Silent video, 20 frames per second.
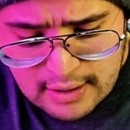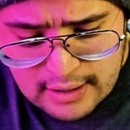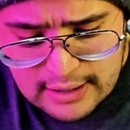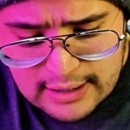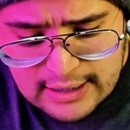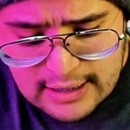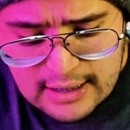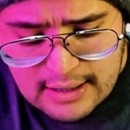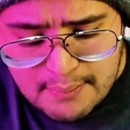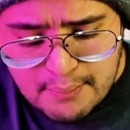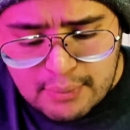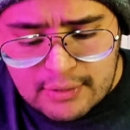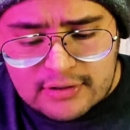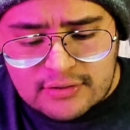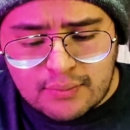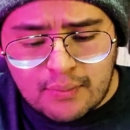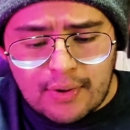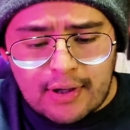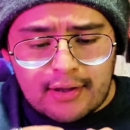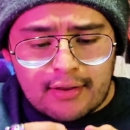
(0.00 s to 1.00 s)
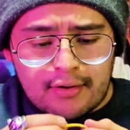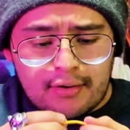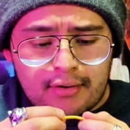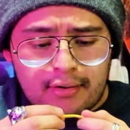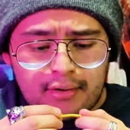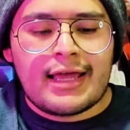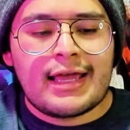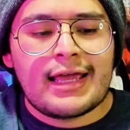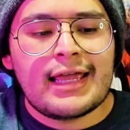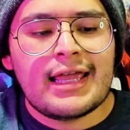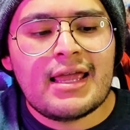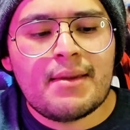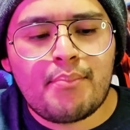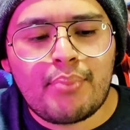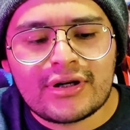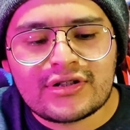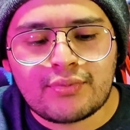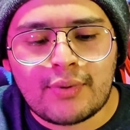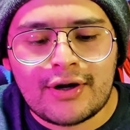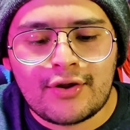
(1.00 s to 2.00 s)
Y pues bueno. Y
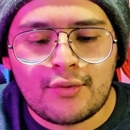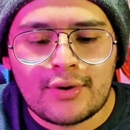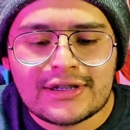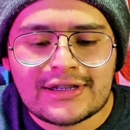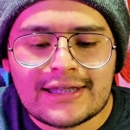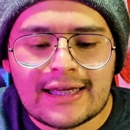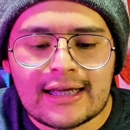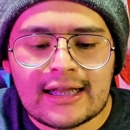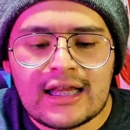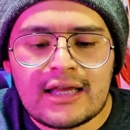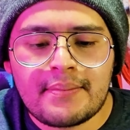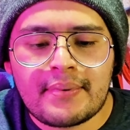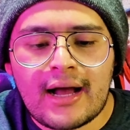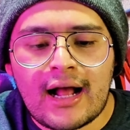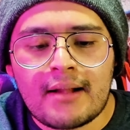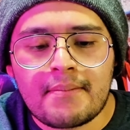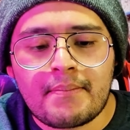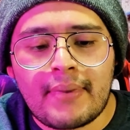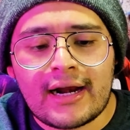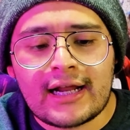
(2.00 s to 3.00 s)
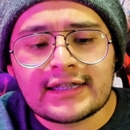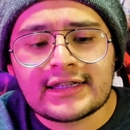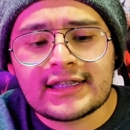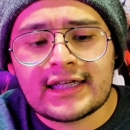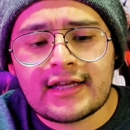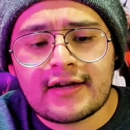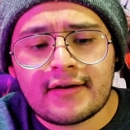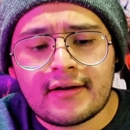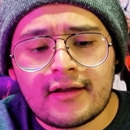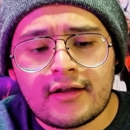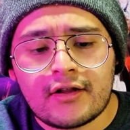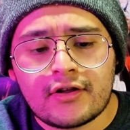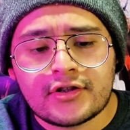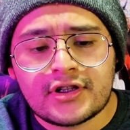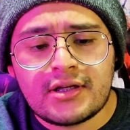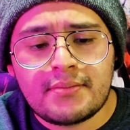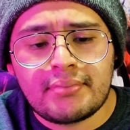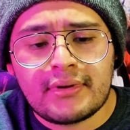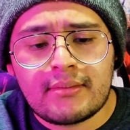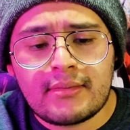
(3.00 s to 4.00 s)
pues bueno, este clip al parecer
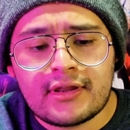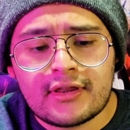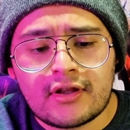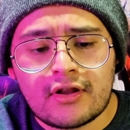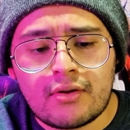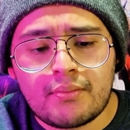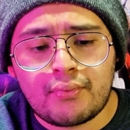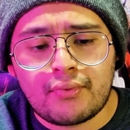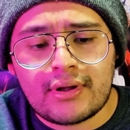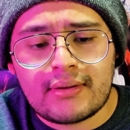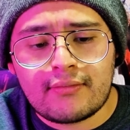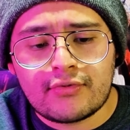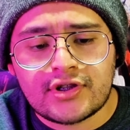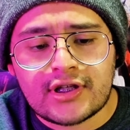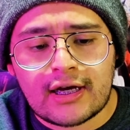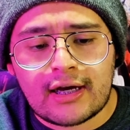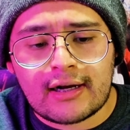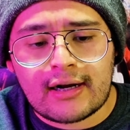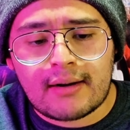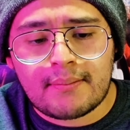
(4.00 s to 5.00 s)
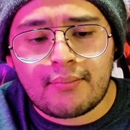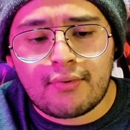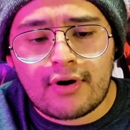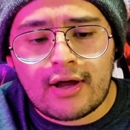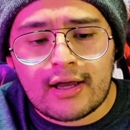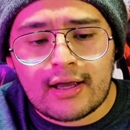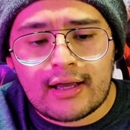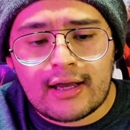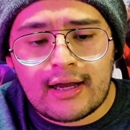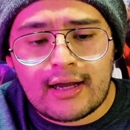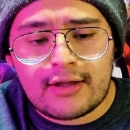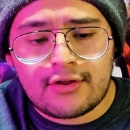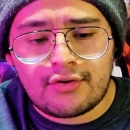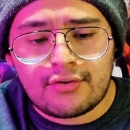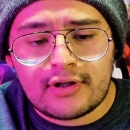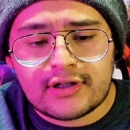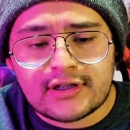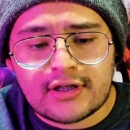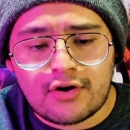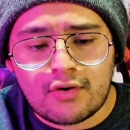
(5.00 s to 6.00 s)
simplemente lo podemos agarrar por acá
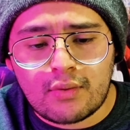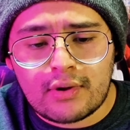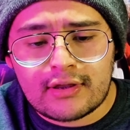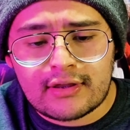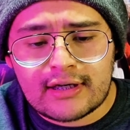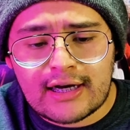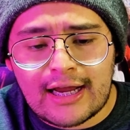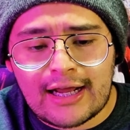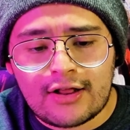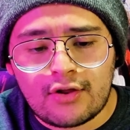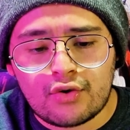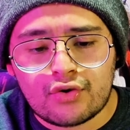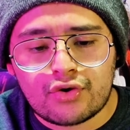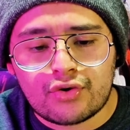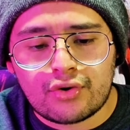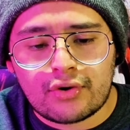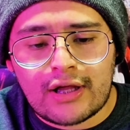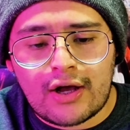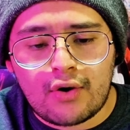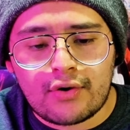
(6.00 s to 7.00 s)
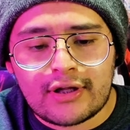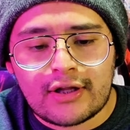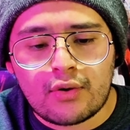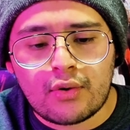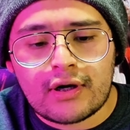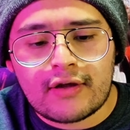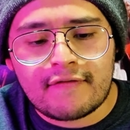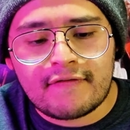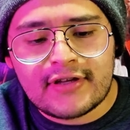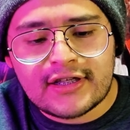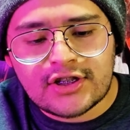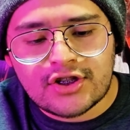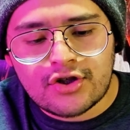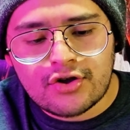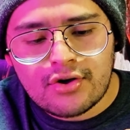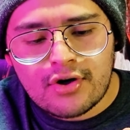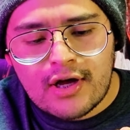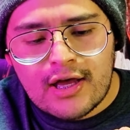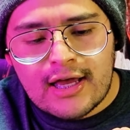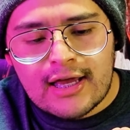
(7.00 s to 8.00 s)
donde se encuentra el otro lado del
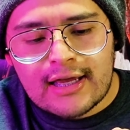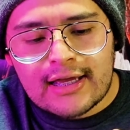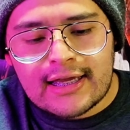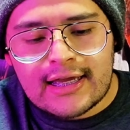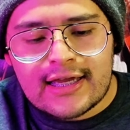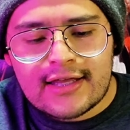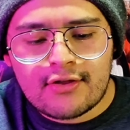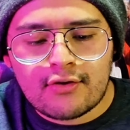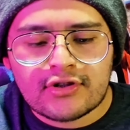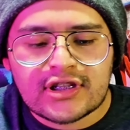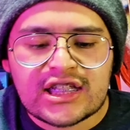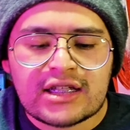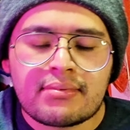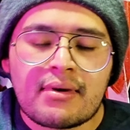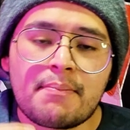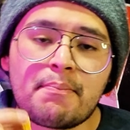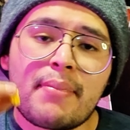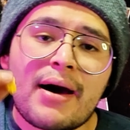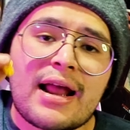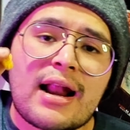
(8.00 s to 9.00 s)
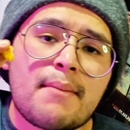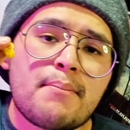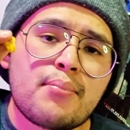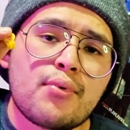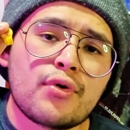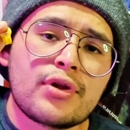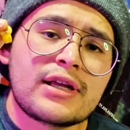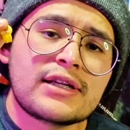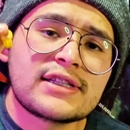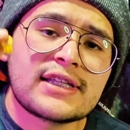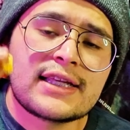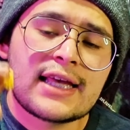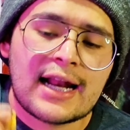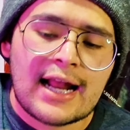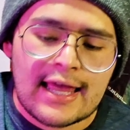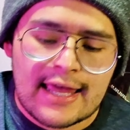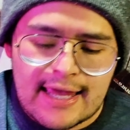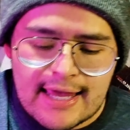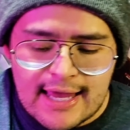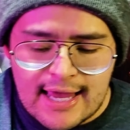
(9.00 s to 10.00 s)
orificio y nos sirve para poder sellar
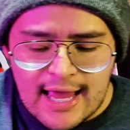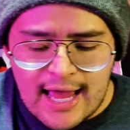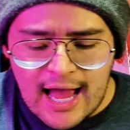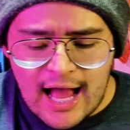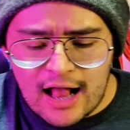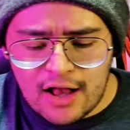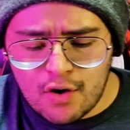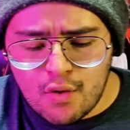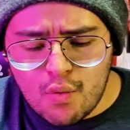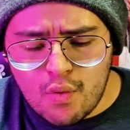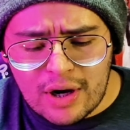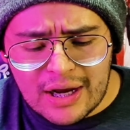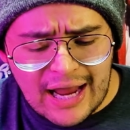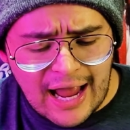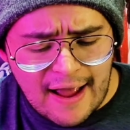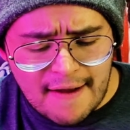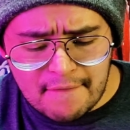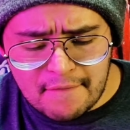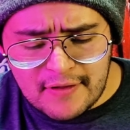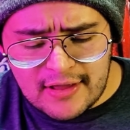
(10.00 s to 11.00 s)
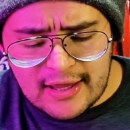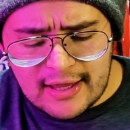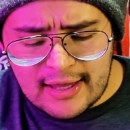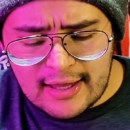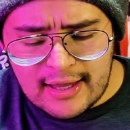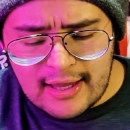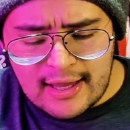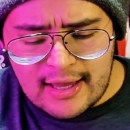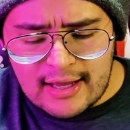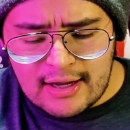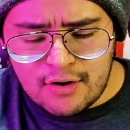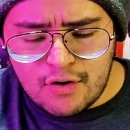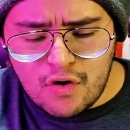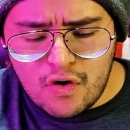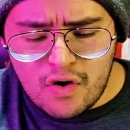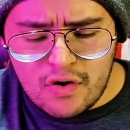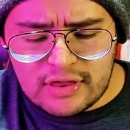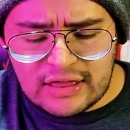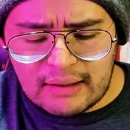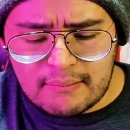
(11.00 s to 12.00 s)
ahí algún cable
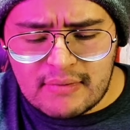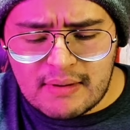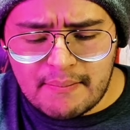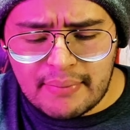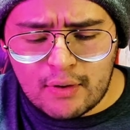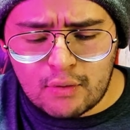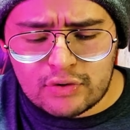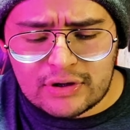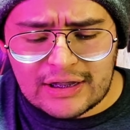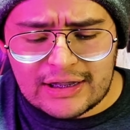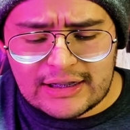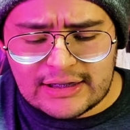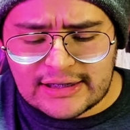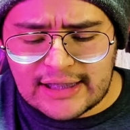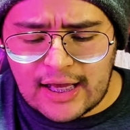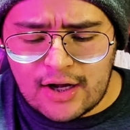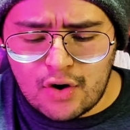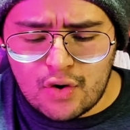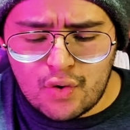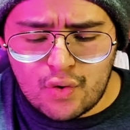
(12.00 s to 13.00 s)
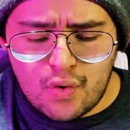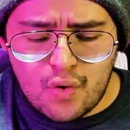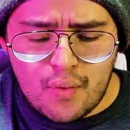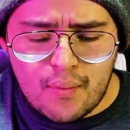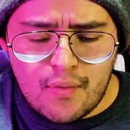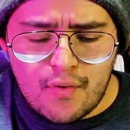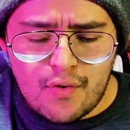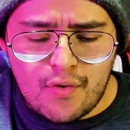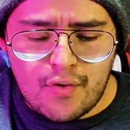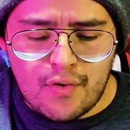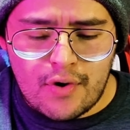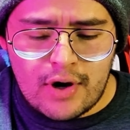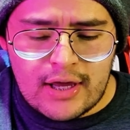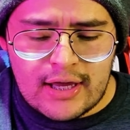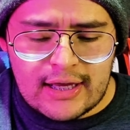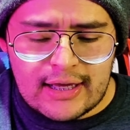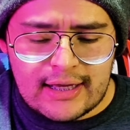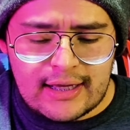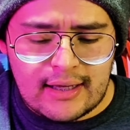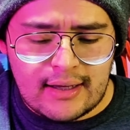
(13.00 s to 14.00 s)
o también para utilizarlo como
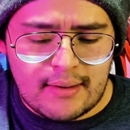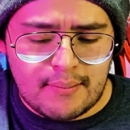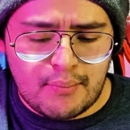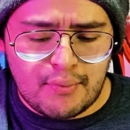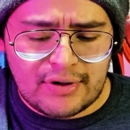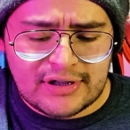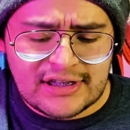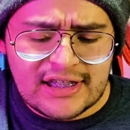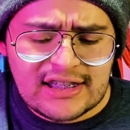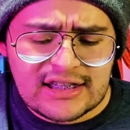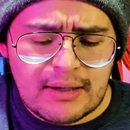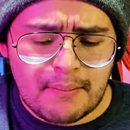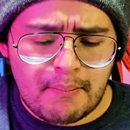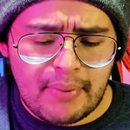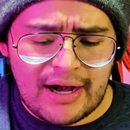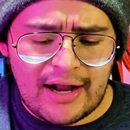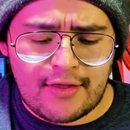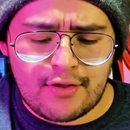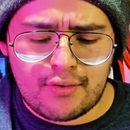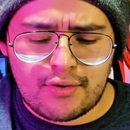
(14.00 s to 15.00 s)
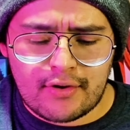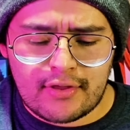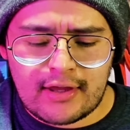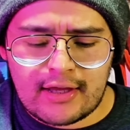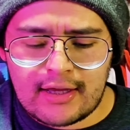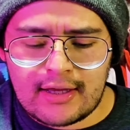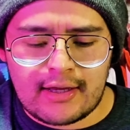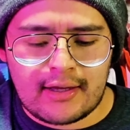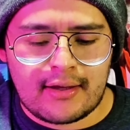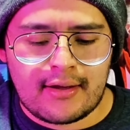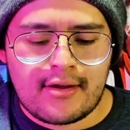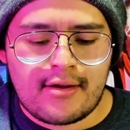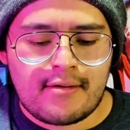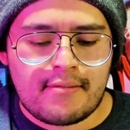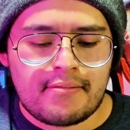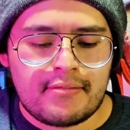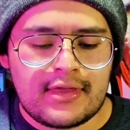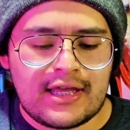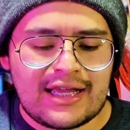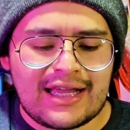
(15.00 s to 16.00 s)
eh, pues sí separador de,
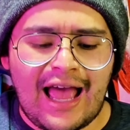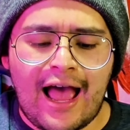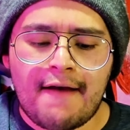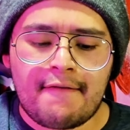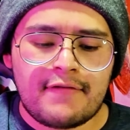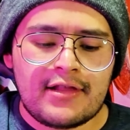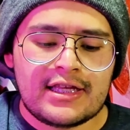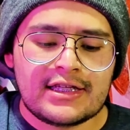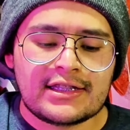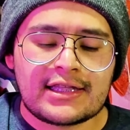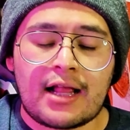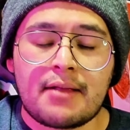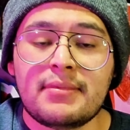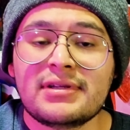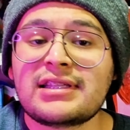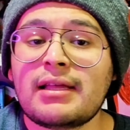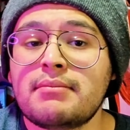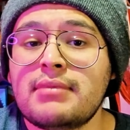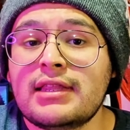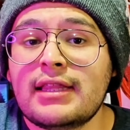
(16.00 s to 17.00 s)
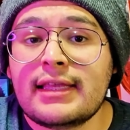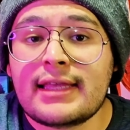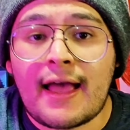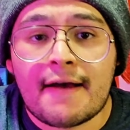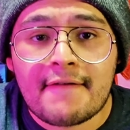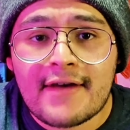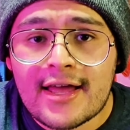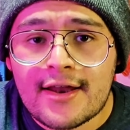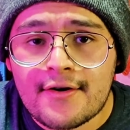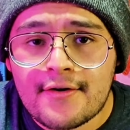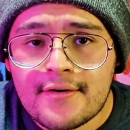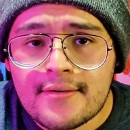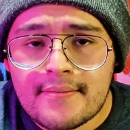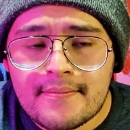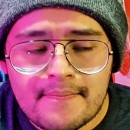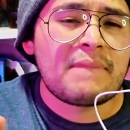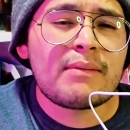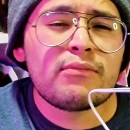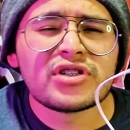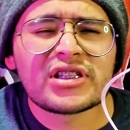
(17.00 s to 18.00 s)
de cables, tal vez también de llavero.
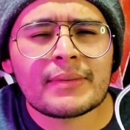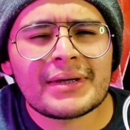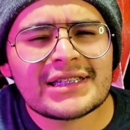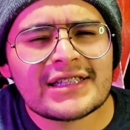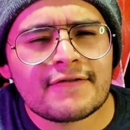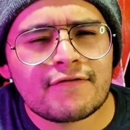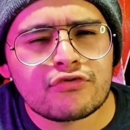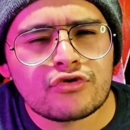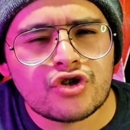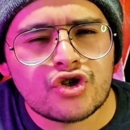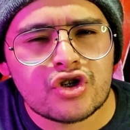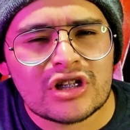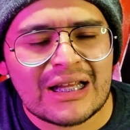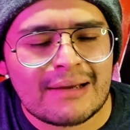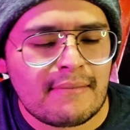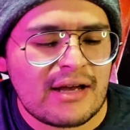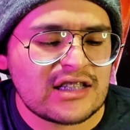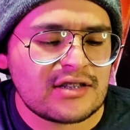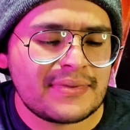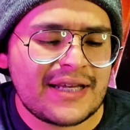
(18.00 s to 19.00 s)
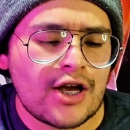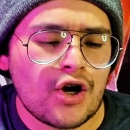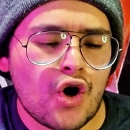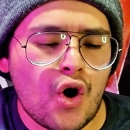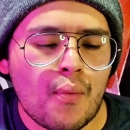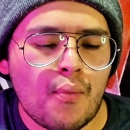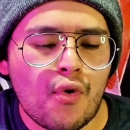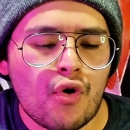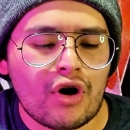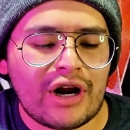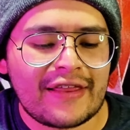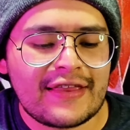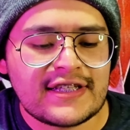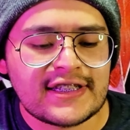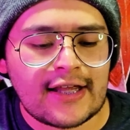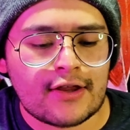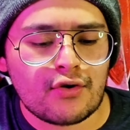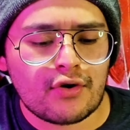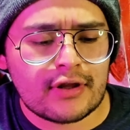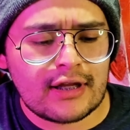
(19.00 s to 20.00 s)
Vamos a ver si funciona más bien como
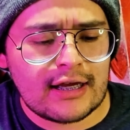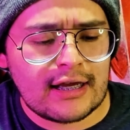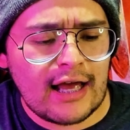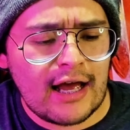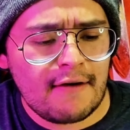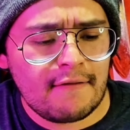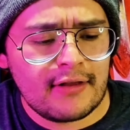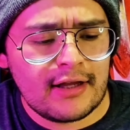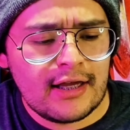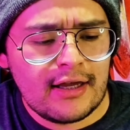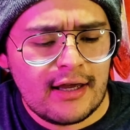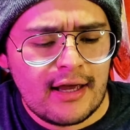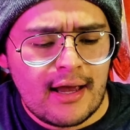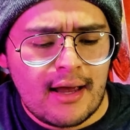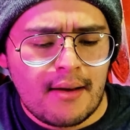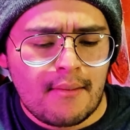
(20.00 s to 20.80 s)
organizador de cable.